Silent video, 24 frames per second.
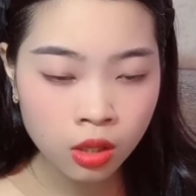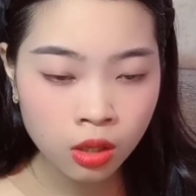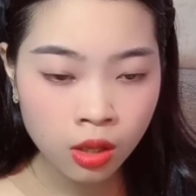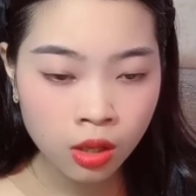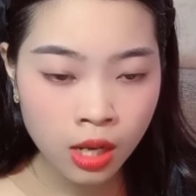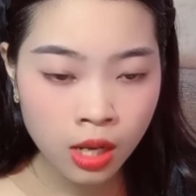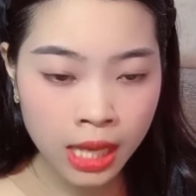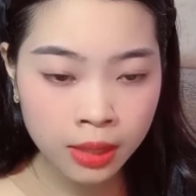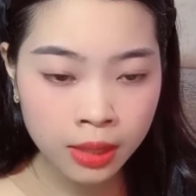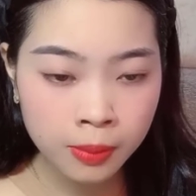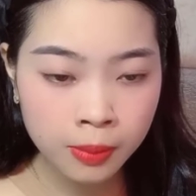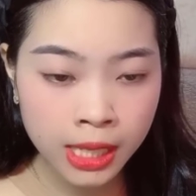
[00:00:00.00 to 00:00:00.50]

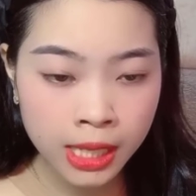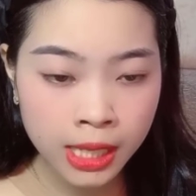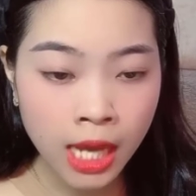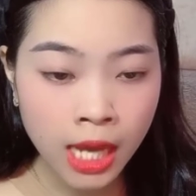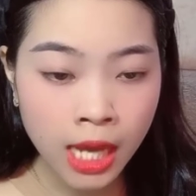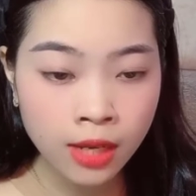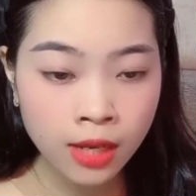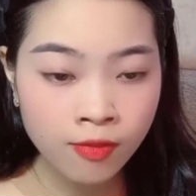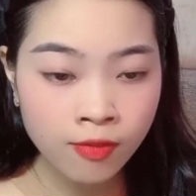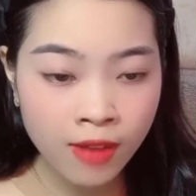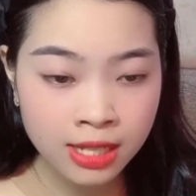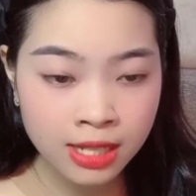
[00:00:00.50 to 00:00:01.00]
Lan bị
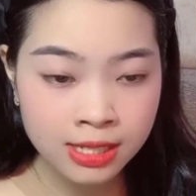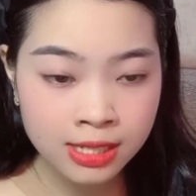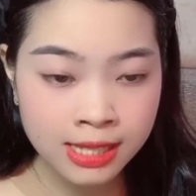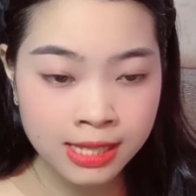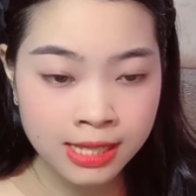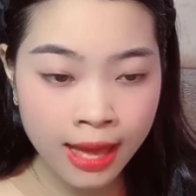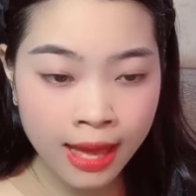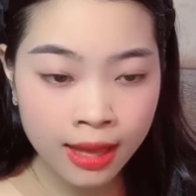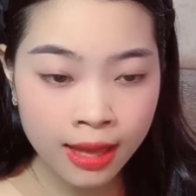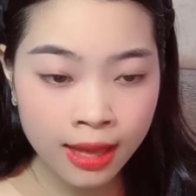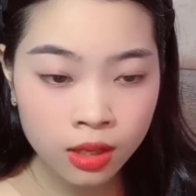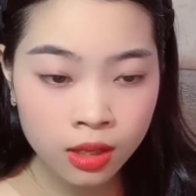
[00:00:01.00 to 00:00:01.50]
hất văng
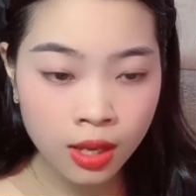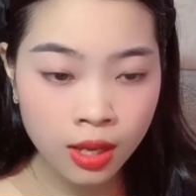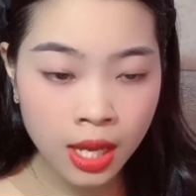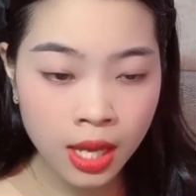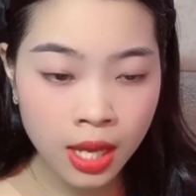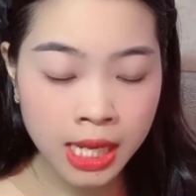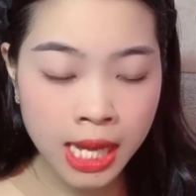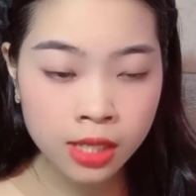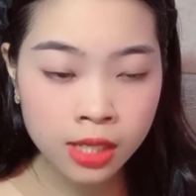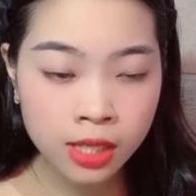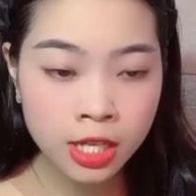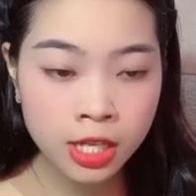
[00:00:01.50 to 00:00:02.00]
ra,
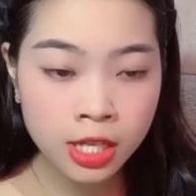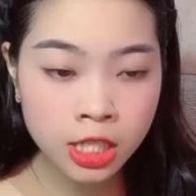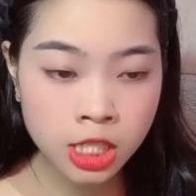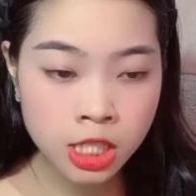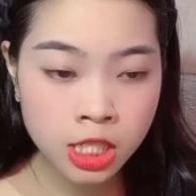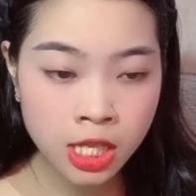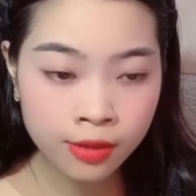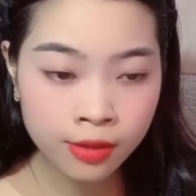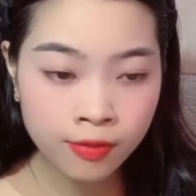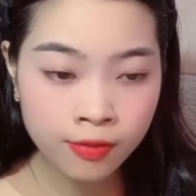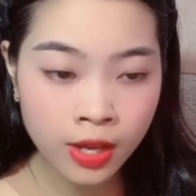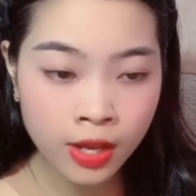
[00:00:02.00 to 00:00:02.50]
cả người
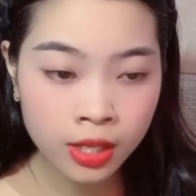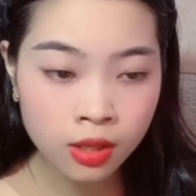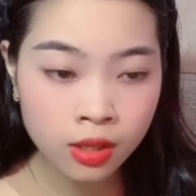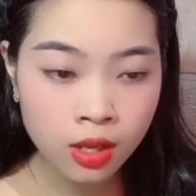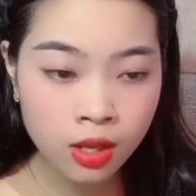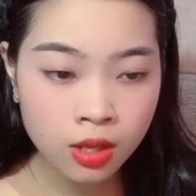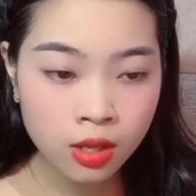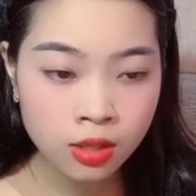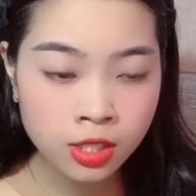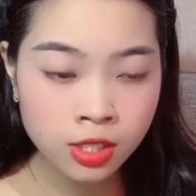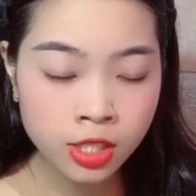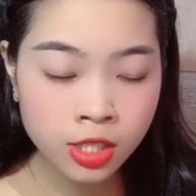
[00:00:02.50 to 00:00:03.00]
chật vật
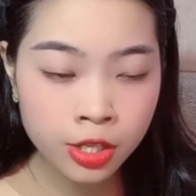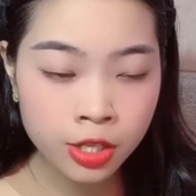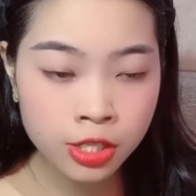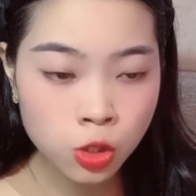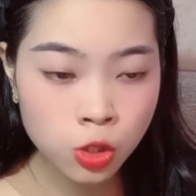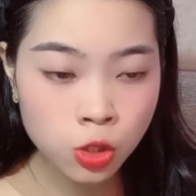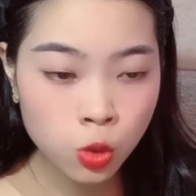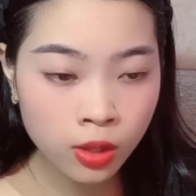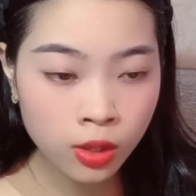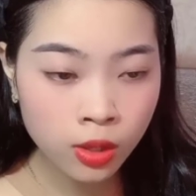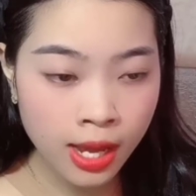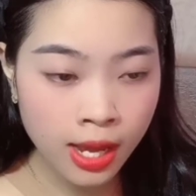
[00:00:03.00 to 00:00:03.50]
rơi
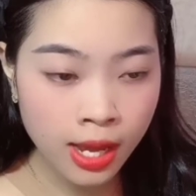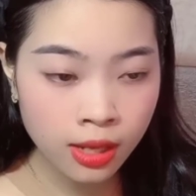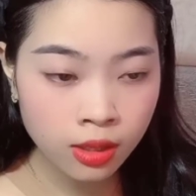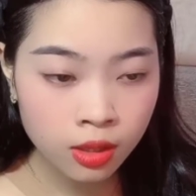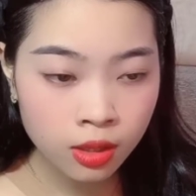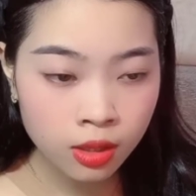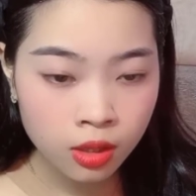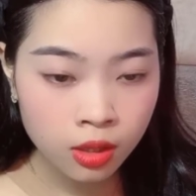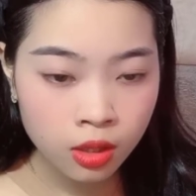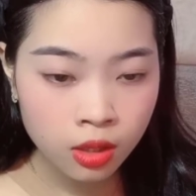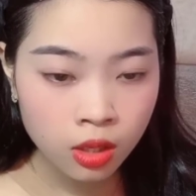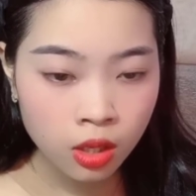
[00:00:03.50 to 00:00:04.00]
xuống đất,
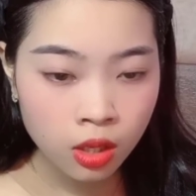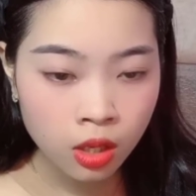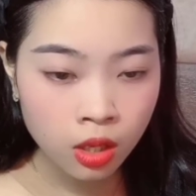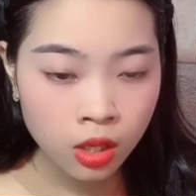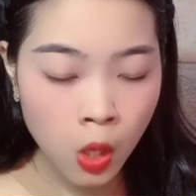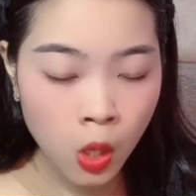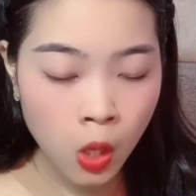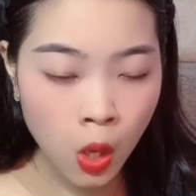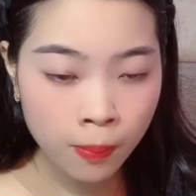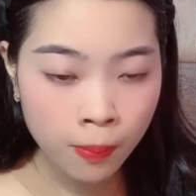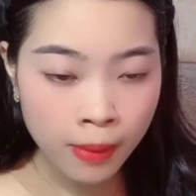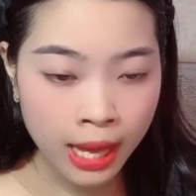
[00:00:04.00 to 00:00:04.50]

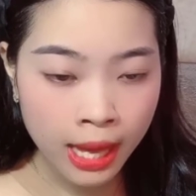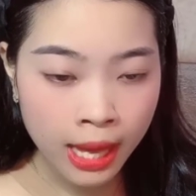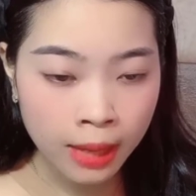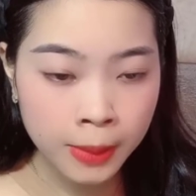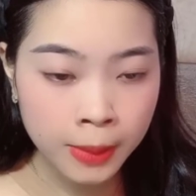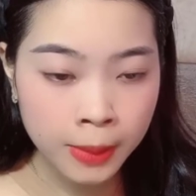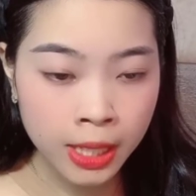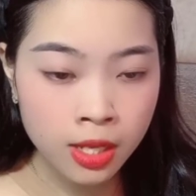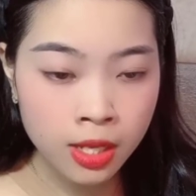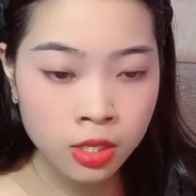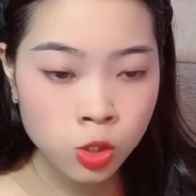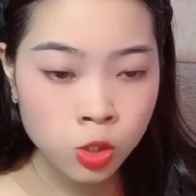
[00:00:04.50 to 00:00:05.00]
gò má
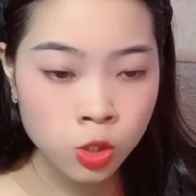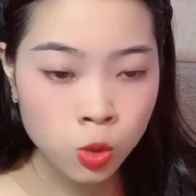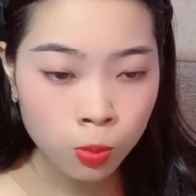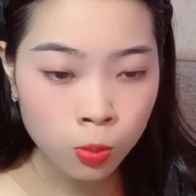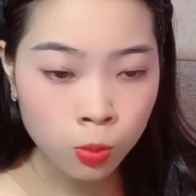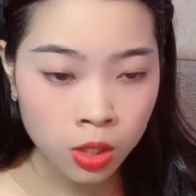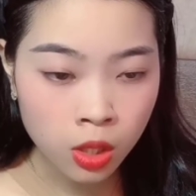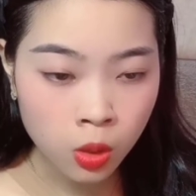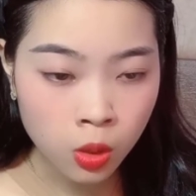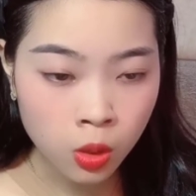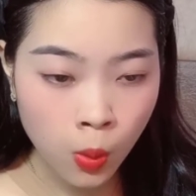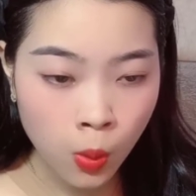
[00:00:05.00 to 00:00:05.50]
bị Đức dùng
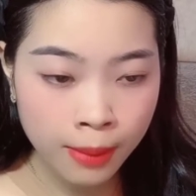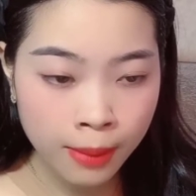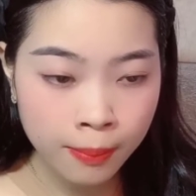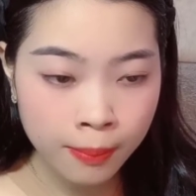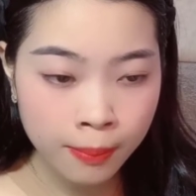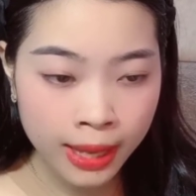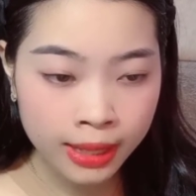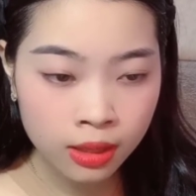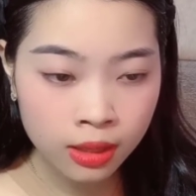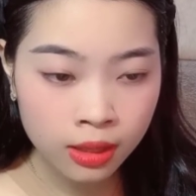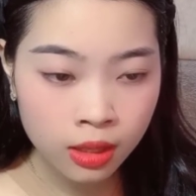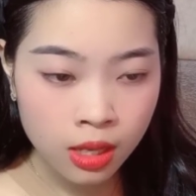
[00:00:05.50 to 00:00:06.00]
lực quá
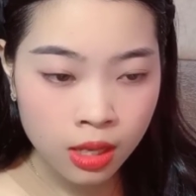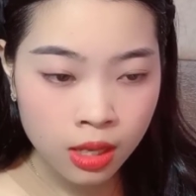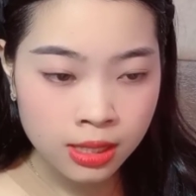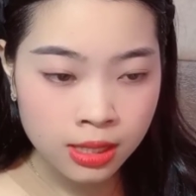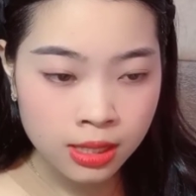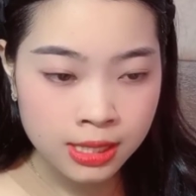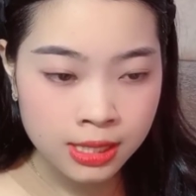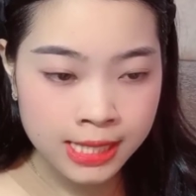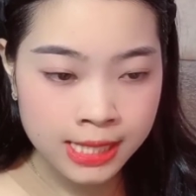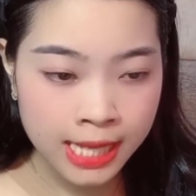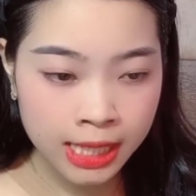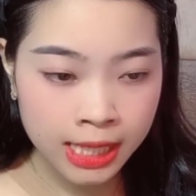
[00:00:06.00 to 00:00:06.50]
mạnh,
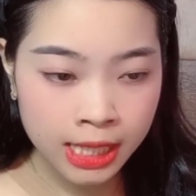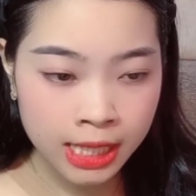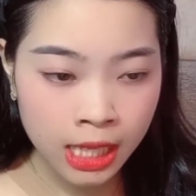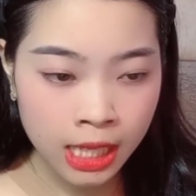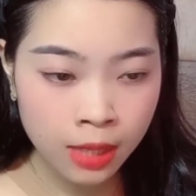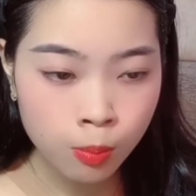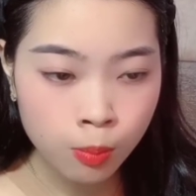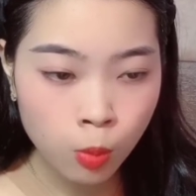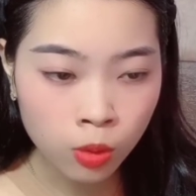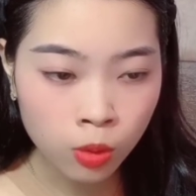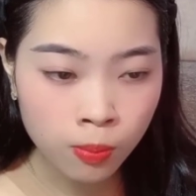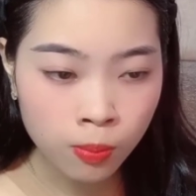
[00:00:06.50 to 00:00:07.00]
xanh
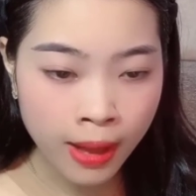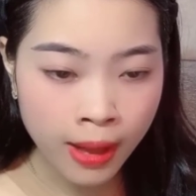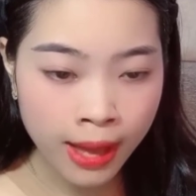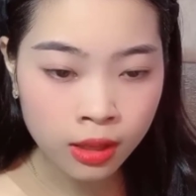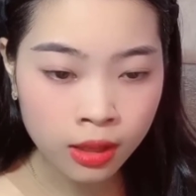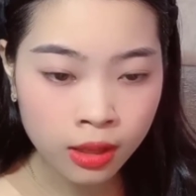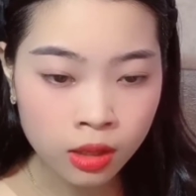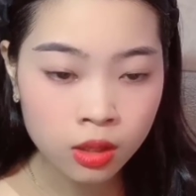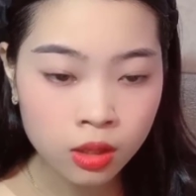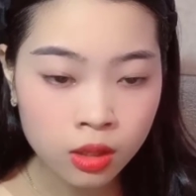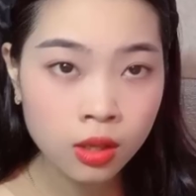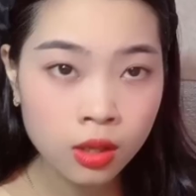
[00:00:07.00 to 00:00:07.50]
tím một
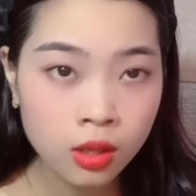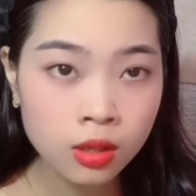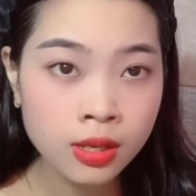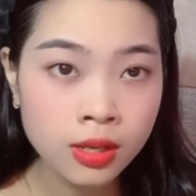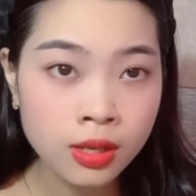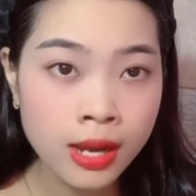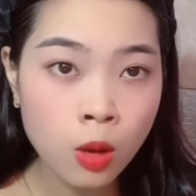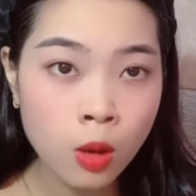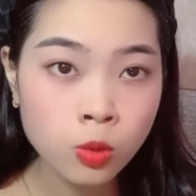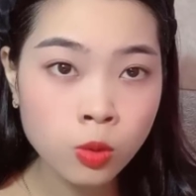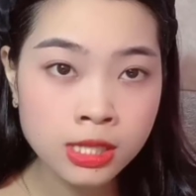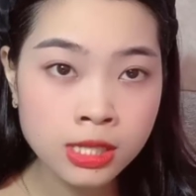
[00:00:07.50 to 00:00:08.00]
mảng,
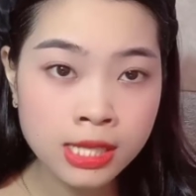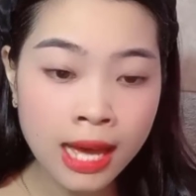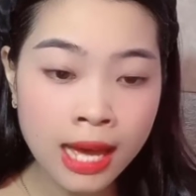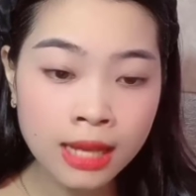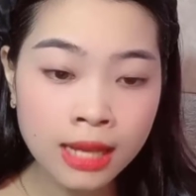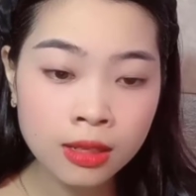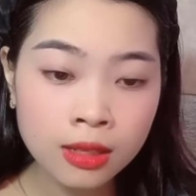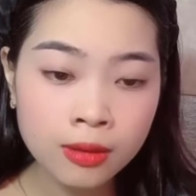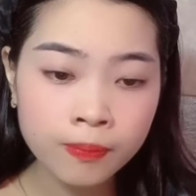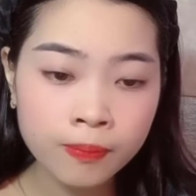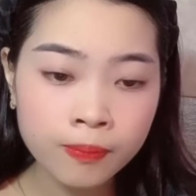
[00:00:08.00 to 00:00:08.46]
đau sát.